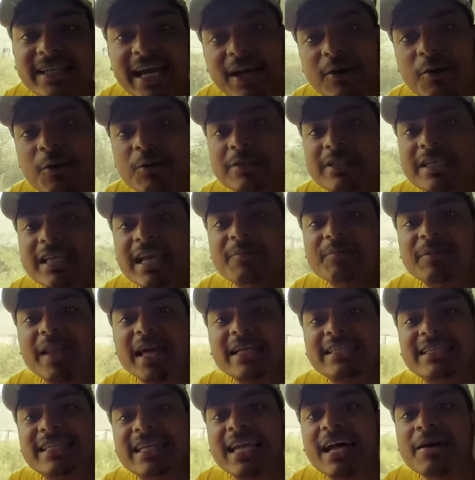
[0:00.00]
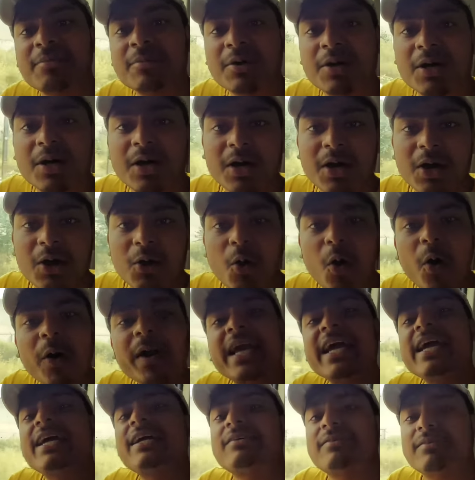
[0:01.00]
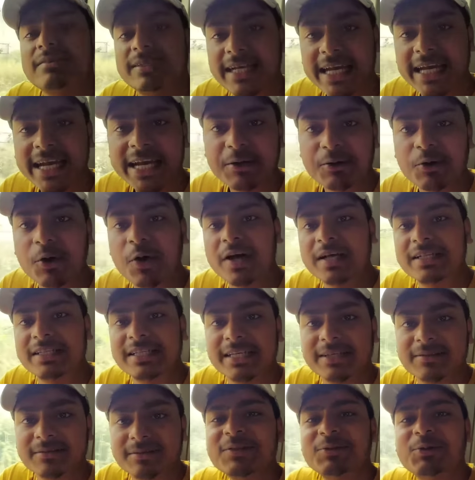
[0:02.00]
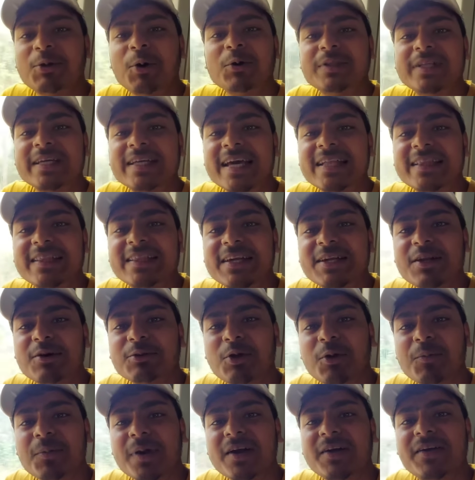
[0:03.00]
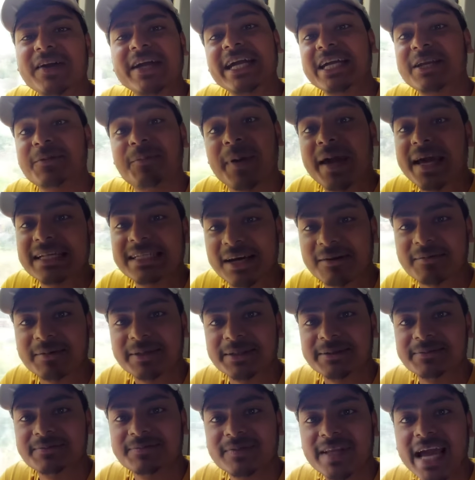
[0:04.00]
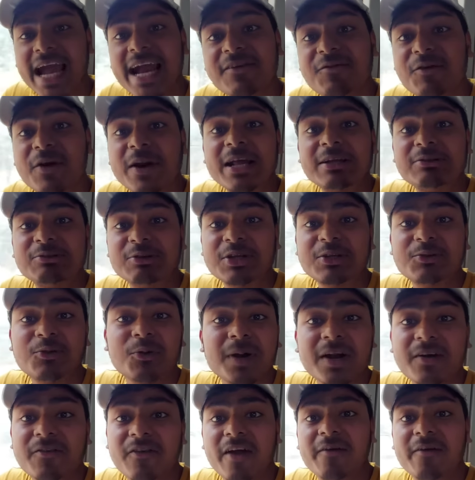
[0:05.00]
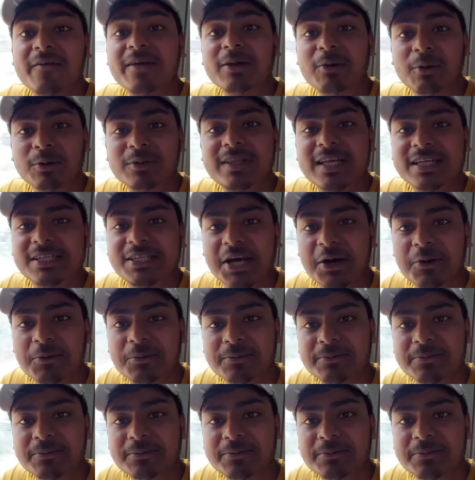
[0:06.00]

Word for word: চেক করছিলাম দেখছিলাম অনেক টিকিট রয়েছে তো দিনের দিনও তোমরা টিকিট পেয়ে যাবে এই ট্রেনে যদি তোমরা ট্রাভেল করতে চাও